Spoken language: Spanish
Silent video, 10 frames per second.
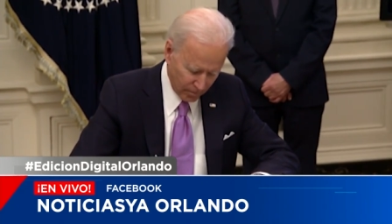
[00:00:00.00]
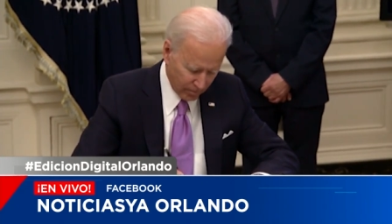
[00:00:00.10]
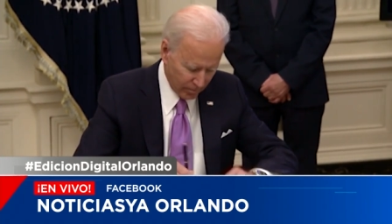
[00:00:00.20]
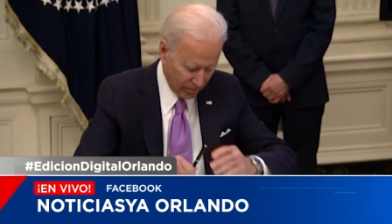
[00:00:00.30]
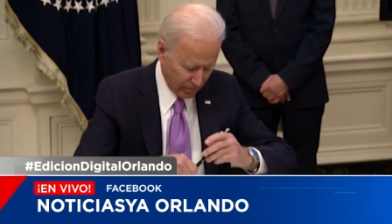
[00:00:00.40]

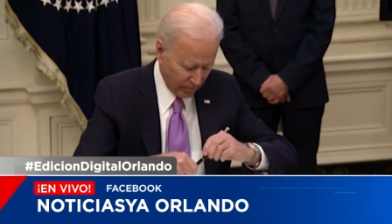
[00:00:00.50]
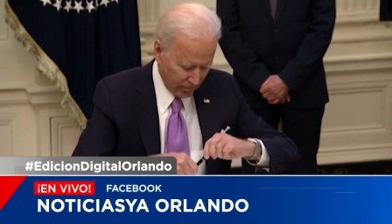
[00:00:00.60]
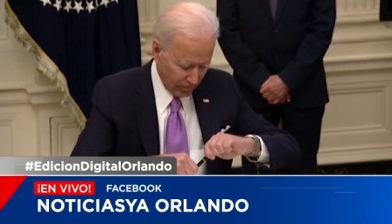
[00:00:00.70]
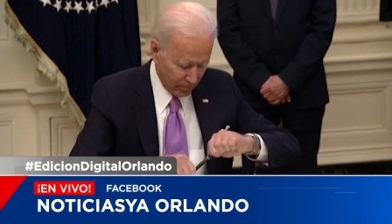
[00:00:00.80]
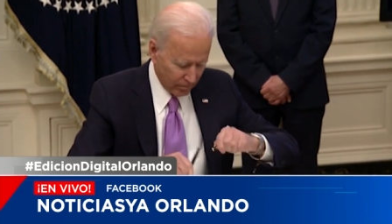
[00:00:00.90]
realizar
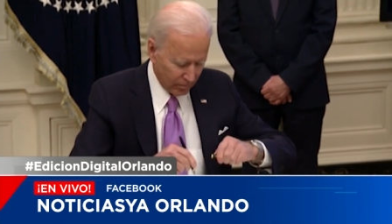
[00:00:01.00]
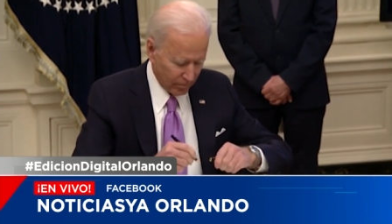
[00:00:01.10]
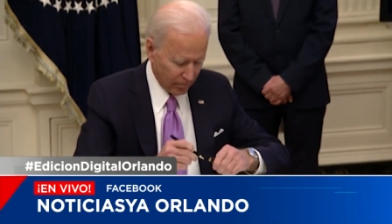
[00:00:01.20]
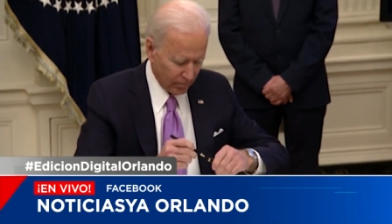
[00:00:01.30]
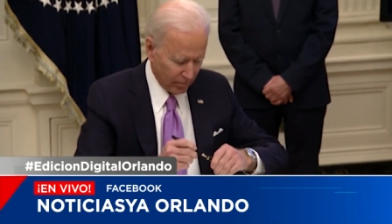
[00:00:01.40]
estos
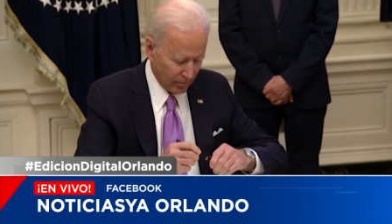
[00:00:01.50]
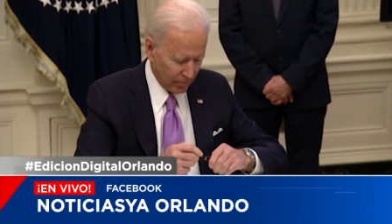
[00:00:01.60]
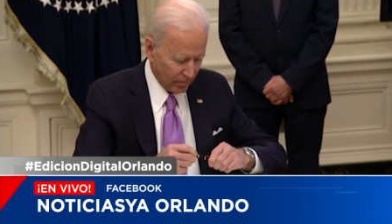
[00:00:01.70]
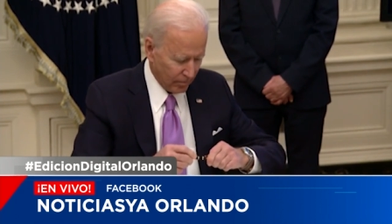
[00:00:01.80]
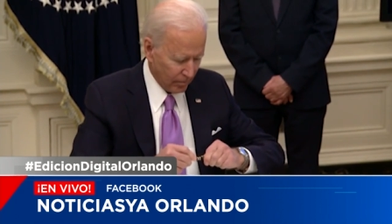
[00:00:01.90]
cambios dentro
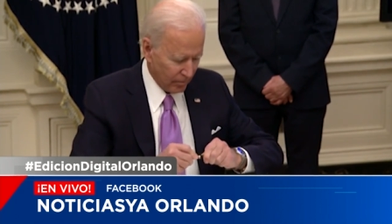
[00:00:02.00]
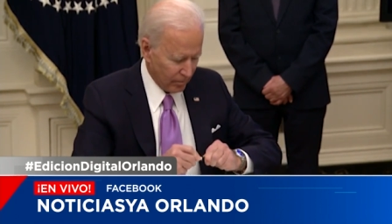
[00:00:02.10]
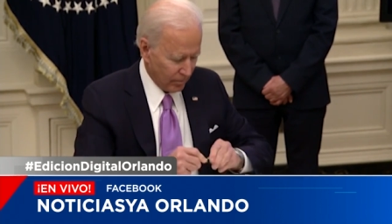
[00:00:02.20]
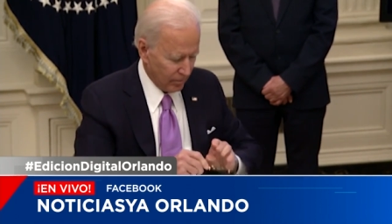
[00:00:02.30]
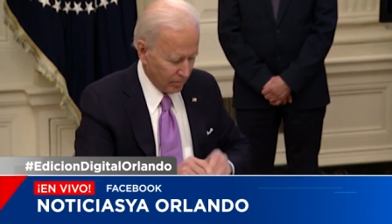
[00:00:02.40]
del propio
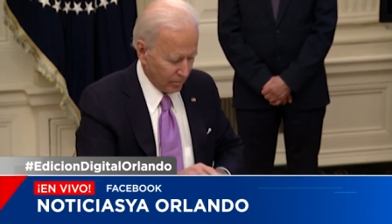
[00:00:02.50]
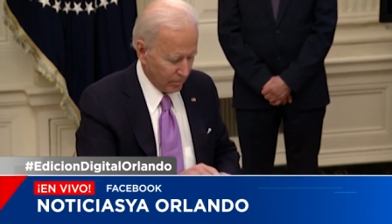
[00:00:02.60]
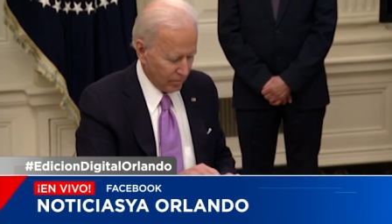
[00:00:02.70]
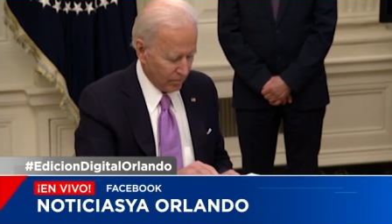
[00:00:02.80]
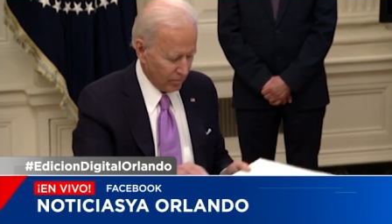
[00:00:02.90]
gobierno.
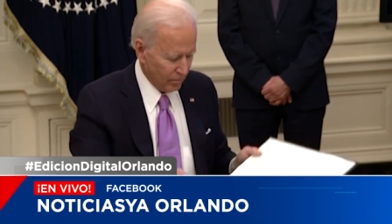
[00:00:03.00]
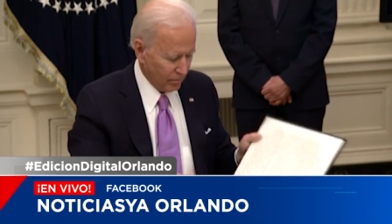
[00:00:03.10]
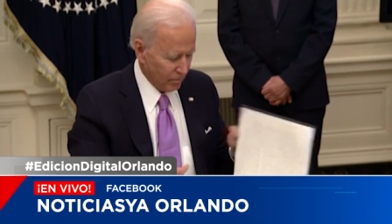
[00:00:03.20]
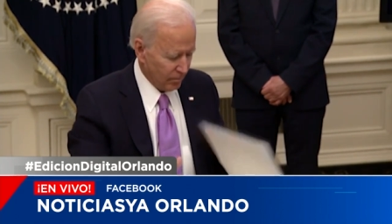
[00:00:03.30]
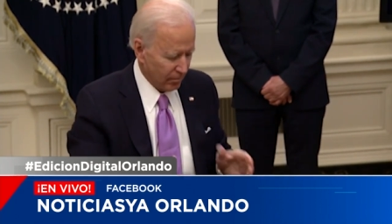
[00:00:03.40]

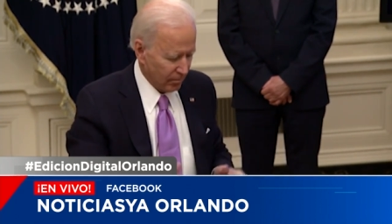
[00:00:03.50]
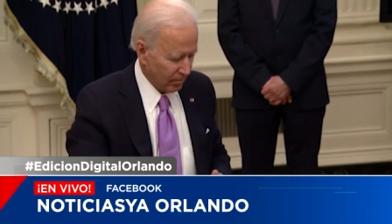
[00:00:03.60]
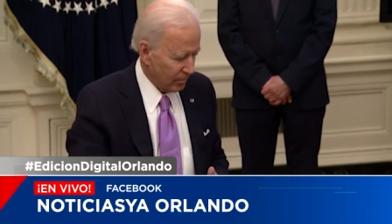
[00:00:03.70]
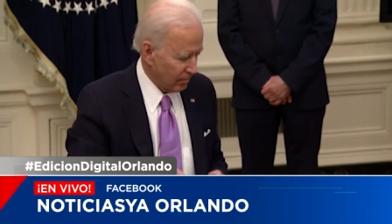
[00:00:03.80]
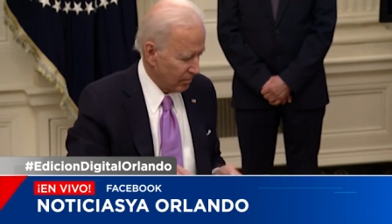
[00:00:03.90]
Ahora, lo que
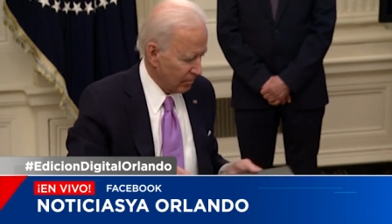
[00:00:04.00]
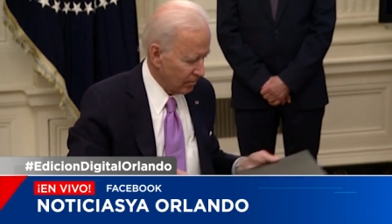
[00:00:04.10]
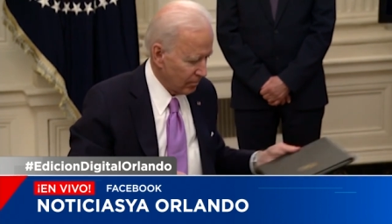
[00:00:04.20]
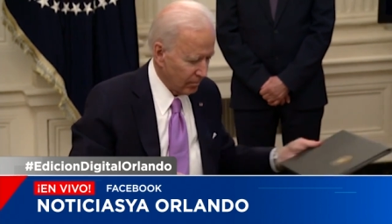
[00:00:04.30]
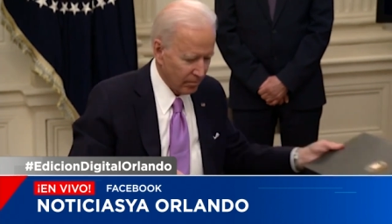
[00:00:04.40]
estaría
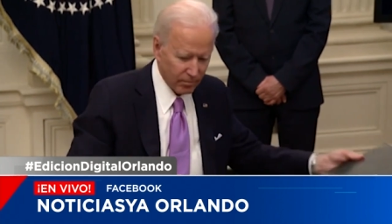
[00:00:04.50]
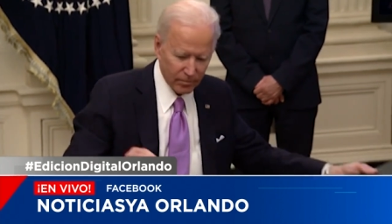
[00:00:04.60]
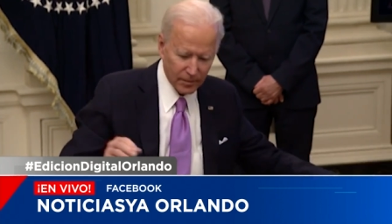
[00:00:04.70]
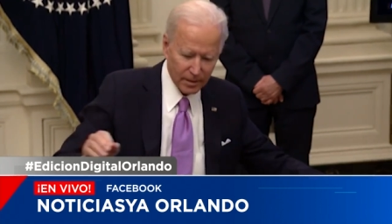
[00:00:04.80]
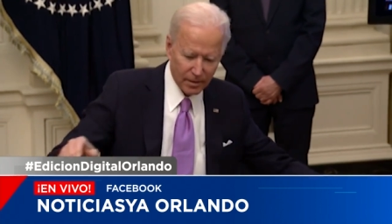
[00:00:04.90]
en
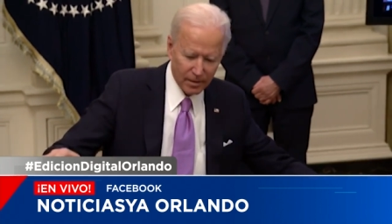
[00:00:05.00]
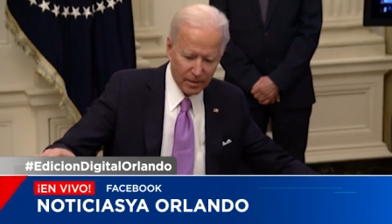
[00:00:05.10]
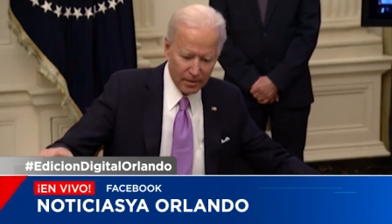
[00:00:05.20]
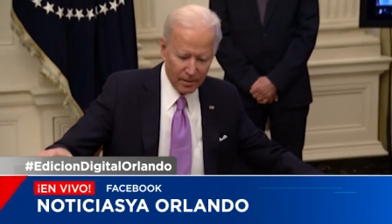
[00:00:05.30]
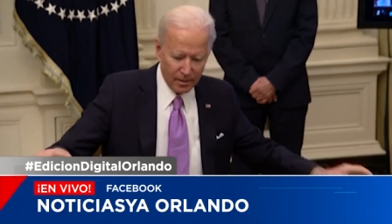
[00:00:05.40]
veremos sería
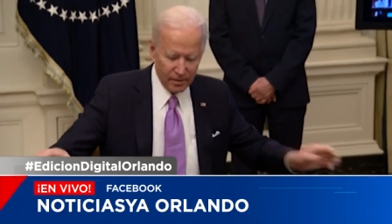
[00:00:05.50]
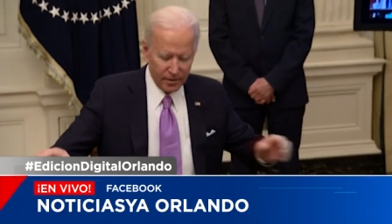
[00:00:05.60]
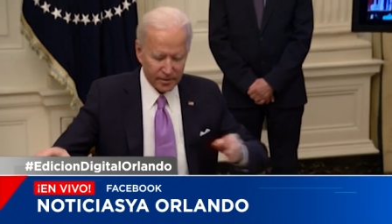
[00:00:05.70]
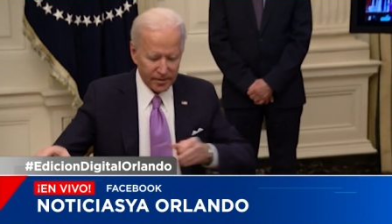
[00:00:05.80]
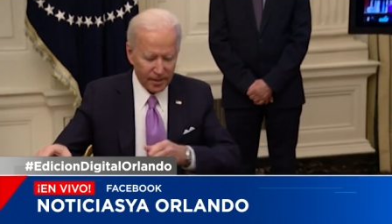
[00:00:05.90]
en el sector
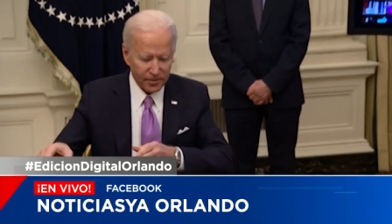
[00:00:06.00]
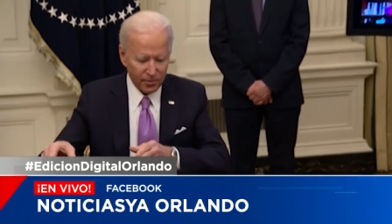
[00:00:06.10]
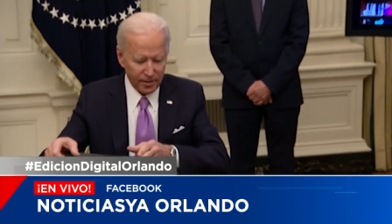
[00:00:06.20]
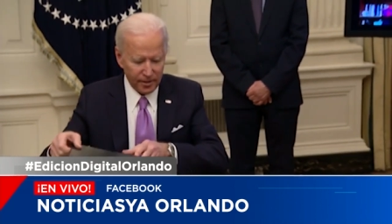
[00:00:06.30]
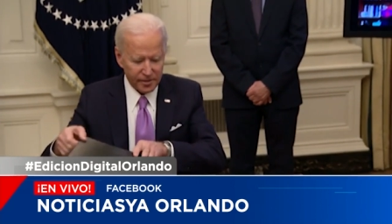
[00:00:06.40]
público,
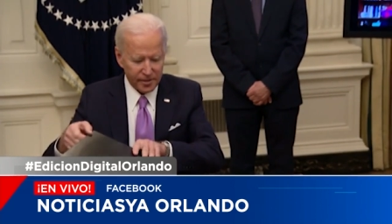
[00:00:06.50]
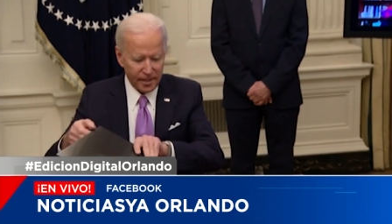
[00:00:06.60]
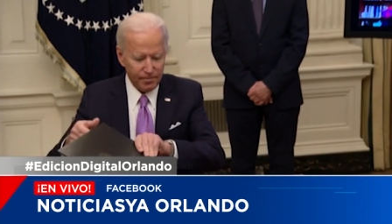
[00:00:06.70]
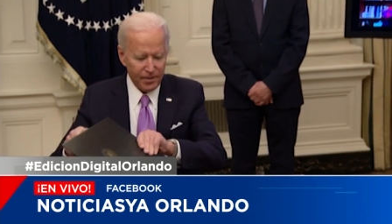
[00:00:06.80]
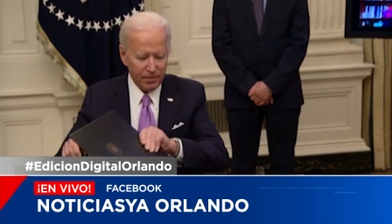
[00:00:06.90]
perdón, en el sector
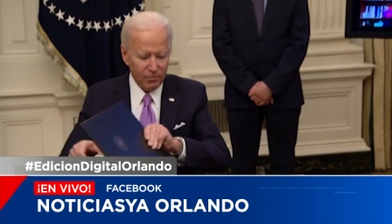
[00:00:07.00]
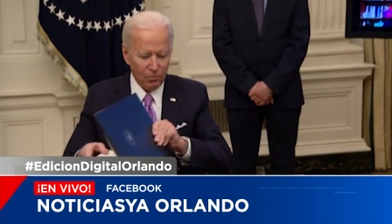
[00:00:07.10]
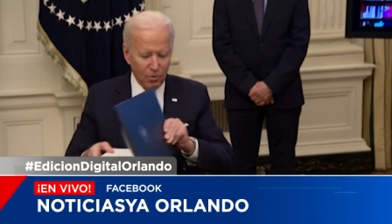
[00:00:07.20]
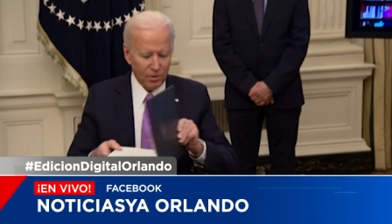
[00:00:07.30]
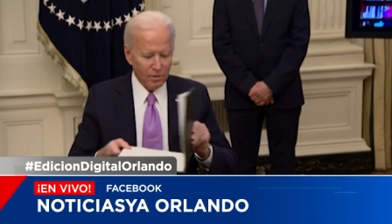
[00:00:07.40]
privado,
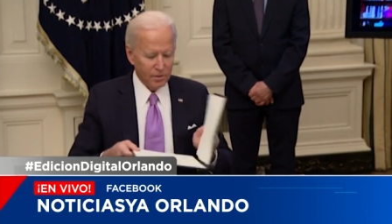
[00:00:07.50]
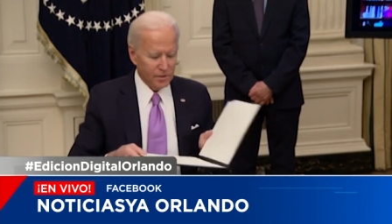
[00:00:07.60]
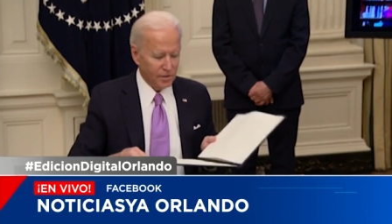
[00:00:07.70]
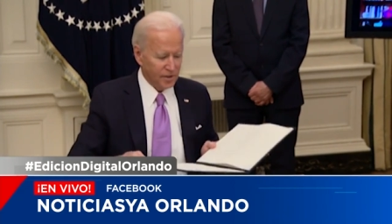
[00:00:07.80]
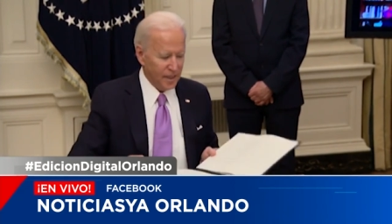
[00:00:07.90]

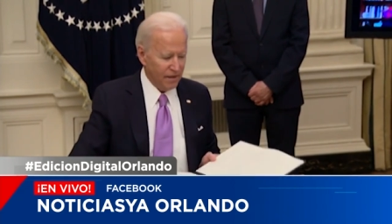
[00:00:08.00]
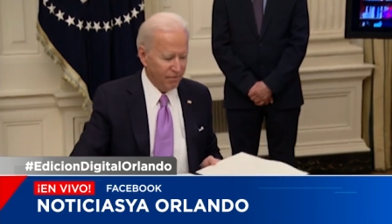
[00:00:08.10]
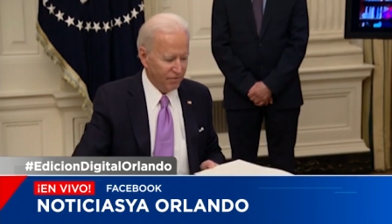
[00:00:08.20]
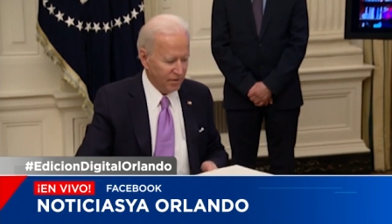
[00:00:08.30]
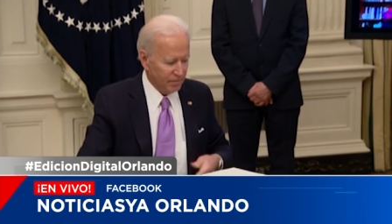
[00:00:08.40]
porque para
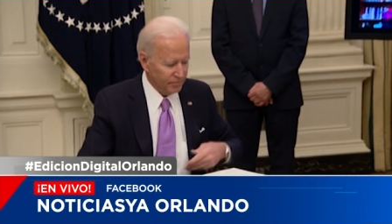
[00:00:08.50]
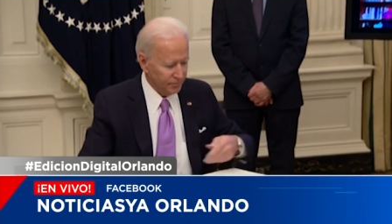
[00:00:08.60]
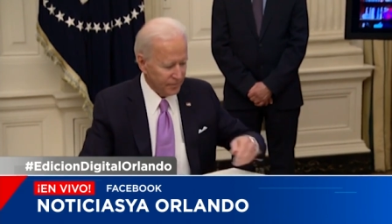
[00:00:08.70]
ello tendrían que